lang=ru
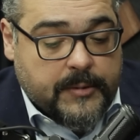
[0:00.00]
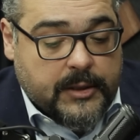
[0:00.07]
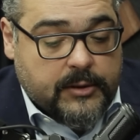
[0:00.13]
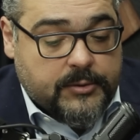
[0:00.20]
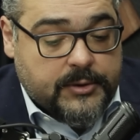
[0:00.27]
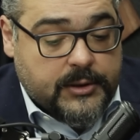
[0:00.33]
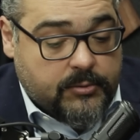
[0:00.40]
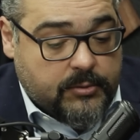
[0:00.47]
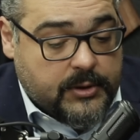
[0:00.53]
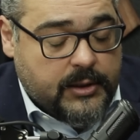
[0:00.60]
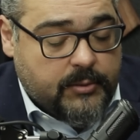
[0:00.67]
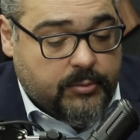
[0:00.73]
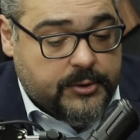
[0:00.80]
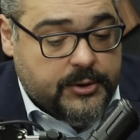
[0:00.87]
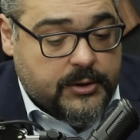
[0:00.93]
А, то есть оттуда
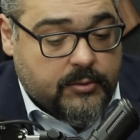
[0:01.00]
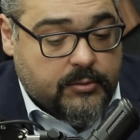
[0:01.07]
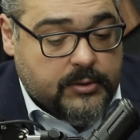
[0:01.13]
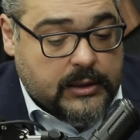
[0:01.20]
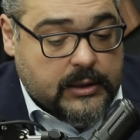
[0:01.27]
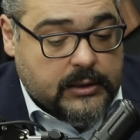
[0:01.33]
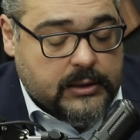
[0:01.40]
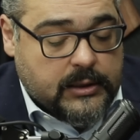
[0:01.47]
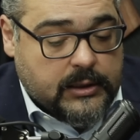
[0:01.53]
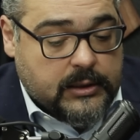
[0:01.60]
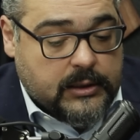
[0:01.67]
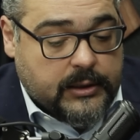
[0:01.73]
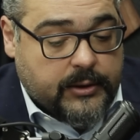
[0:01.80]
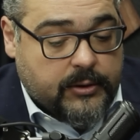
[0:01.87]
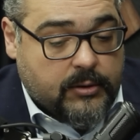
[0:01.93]
они получают какую-то
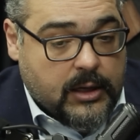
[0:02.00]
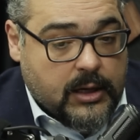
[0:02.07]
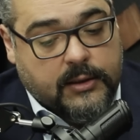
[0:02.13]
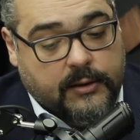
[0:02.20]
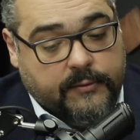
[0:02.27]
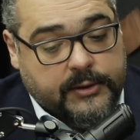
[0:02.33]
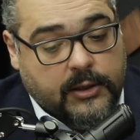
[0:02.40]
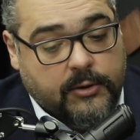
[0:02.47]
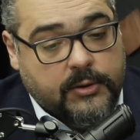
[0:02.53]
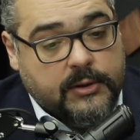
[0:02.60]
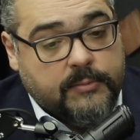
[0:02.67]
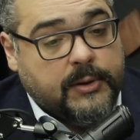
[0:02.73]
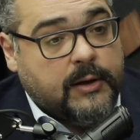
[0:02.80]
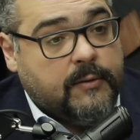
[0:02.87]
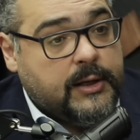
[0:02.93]
электроэнергию. Да, второе
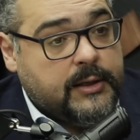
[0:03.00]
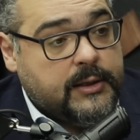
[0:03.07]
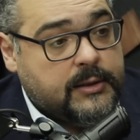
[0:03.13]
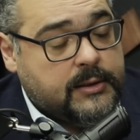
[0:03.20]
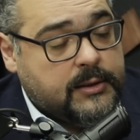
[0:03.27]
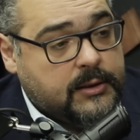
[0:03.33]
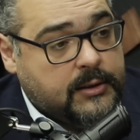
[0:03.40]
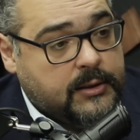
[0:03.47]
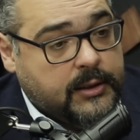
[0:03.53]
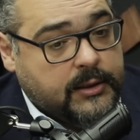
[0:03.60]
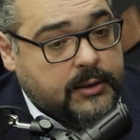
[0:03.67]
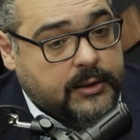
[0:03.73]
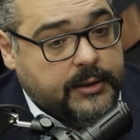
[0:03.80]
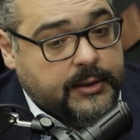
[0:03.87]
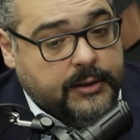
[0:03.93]
направление — это
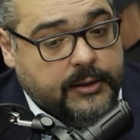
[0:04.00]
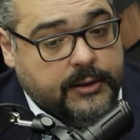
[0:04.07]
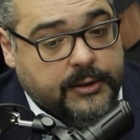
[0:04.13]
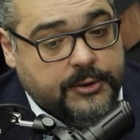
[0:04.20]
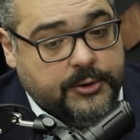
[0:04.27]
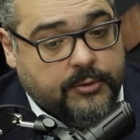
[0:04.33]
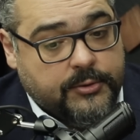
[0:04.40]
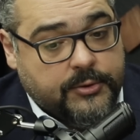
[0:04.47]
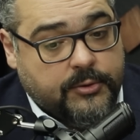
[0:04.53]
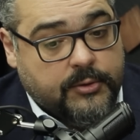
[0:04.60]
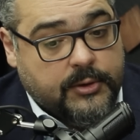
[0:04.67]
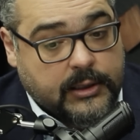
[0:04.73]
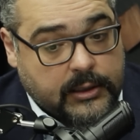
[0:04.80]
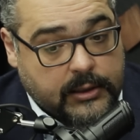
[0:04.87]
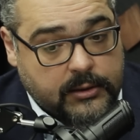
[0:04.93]
река
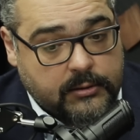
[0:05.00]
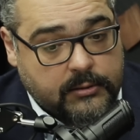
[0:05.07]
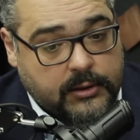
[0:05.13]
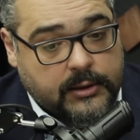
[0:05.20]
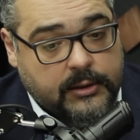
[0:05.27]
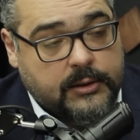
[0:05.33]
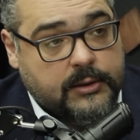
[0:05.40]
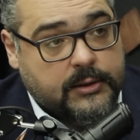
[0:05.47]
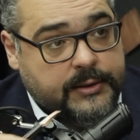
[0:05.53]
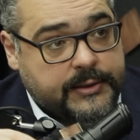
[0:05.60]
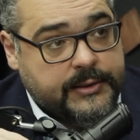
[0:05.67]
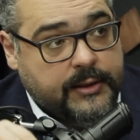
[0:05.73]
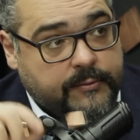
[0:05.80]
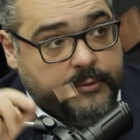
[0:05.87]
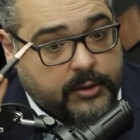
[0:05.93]
Чхон-Чхонган, это к
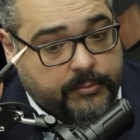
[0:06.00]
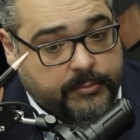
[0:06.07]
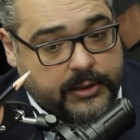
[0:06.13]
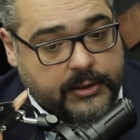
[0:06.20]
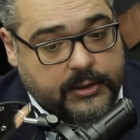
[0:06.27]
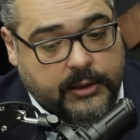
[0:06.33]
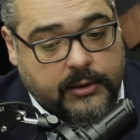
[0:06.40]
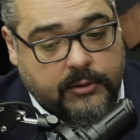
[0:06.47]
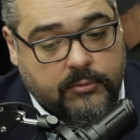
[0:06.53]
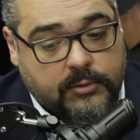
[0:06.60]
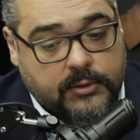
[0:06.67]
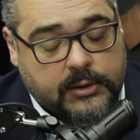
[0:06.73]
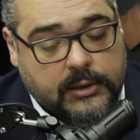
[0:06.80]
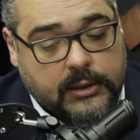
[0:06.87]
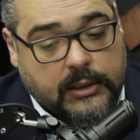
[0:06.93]
северу, опять-таки,
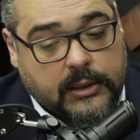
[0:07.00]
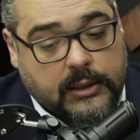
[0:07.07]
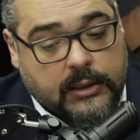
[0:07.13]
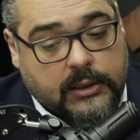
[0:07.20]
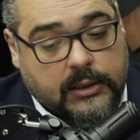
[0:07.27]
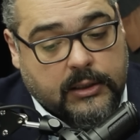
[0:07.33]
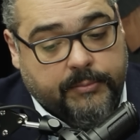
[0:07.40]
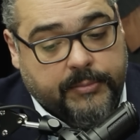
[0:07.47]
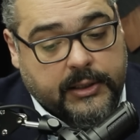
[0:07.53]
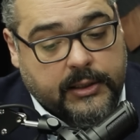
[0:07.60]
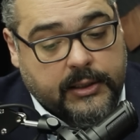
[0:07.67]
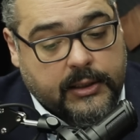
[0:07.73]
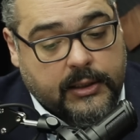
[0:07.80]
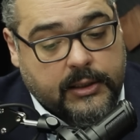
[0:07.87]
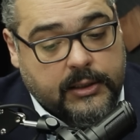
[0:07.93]
от
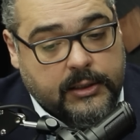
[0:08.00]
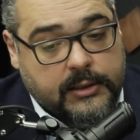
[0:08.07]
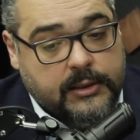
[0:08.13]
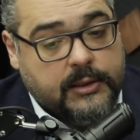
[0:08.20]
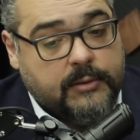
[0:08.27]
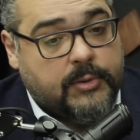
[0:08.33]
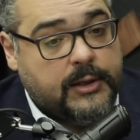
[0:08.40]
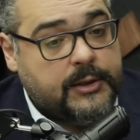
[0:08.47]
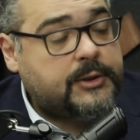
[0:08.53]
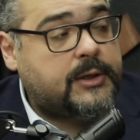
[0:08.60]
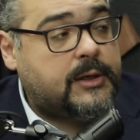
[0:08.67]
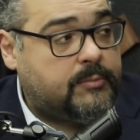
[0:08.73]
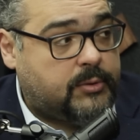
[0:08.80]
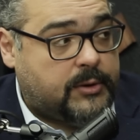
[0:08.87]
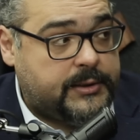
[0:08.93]
Пхеньяна, это
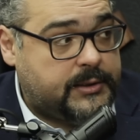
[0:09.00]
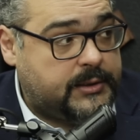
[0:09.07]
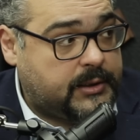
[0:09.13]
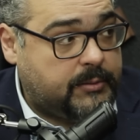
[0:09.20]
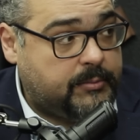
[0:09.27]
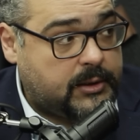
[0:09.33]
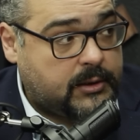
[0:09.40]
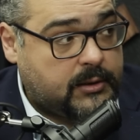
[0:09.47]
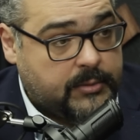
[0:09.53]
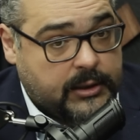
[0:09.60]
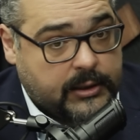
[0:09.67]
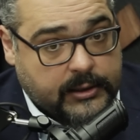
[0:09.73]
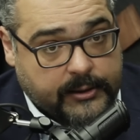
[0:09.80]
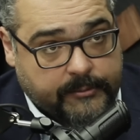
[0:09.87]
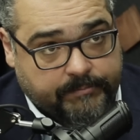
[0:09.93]
небольшая по российским меркам
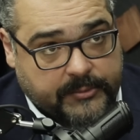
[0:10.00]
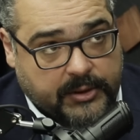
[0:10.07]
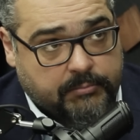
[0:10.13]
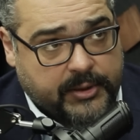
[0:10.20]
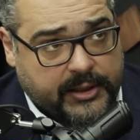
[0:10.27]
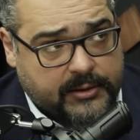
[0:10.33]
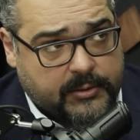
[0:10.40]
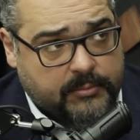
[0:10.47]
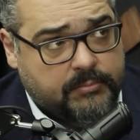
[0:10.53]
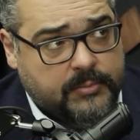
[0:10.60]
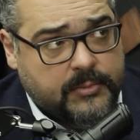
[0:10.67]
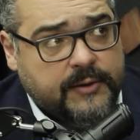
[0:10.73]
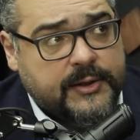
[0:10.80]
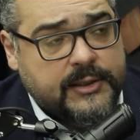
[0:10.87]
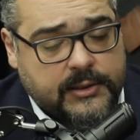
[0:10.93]
река, там порядка
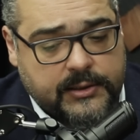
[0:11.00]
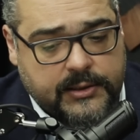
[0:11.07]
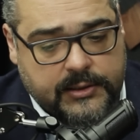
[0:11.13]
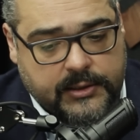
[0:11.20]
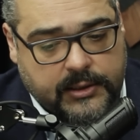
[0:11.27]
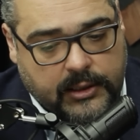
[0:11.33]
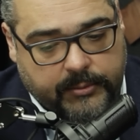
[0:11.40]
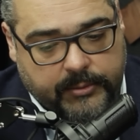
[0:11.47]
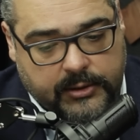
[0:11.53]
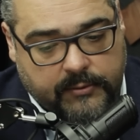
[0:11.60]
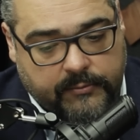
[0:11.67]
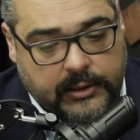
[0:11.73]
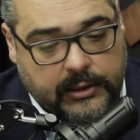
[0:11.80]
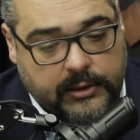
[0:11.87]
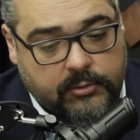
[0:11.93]
210
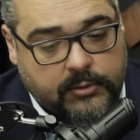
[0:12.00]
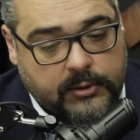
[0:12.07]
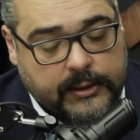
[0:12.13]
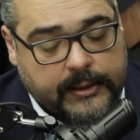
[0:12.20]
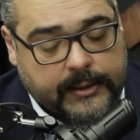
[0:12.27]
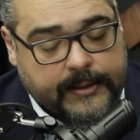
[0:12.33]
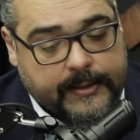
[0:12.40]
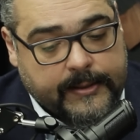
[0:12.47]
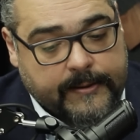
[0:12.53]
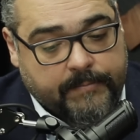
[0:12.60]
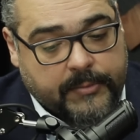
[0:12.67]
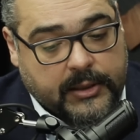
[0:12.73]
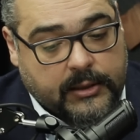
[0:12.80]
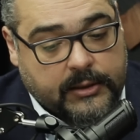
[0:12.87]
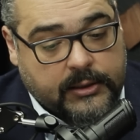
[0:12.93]
километров в длину,
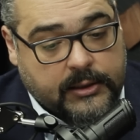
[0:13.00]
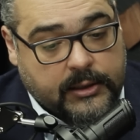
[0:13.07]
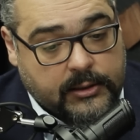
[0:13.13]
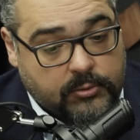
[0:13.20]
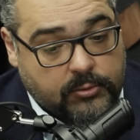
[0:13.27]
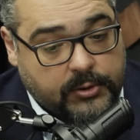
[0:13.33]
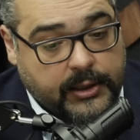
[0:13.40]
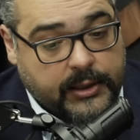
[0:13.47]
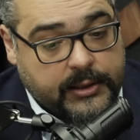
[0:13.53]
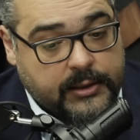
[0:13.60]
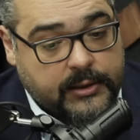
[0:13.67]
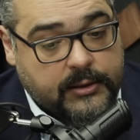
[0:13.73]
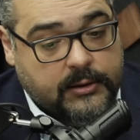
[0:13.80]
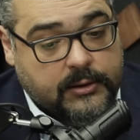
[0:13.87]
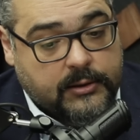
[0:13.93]
а, на которой
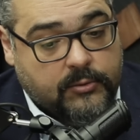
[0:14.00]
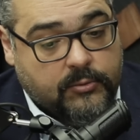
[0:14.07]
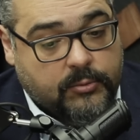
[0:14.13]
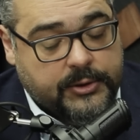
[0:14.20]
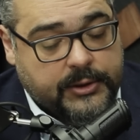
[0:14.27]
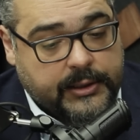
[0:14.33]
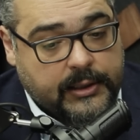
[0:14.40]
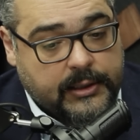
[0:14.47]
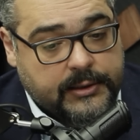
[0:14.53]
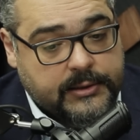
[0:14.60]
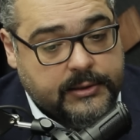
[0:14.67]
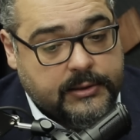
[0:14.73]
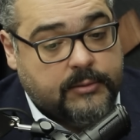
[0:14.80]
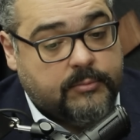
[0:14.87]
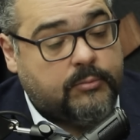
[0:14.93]
они э,
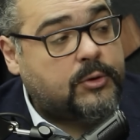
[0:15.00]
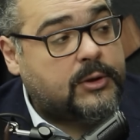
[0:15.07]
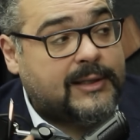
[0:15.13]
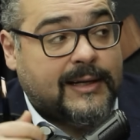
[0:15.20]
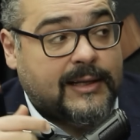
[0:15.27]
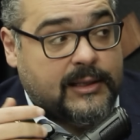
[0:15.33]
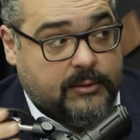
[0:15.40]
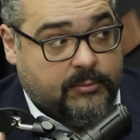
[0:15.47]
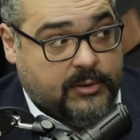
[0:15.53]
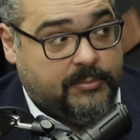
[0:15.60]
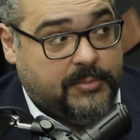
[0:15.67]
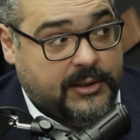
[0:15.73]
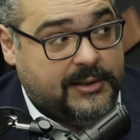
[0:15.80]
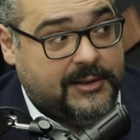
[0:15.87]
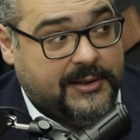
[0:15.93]
умудрились, э, по данным,
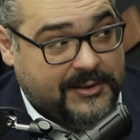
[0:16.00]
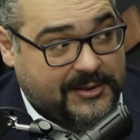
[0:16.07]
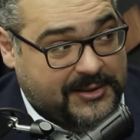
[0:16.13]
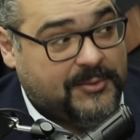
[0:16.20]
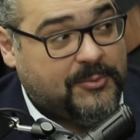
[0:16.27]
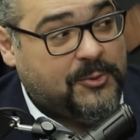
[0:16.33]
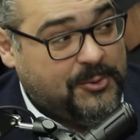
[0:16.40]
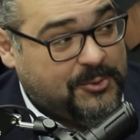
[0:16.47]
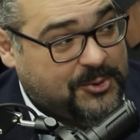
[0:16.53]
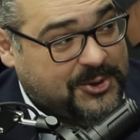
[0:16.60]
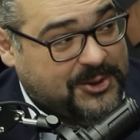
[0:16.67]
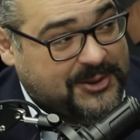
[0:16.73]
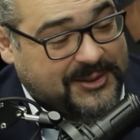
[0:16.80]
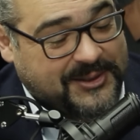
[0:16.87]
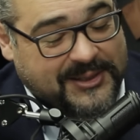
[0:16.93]
опять-таки, самой
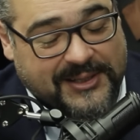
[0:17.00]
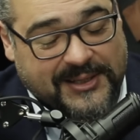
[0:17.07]
уже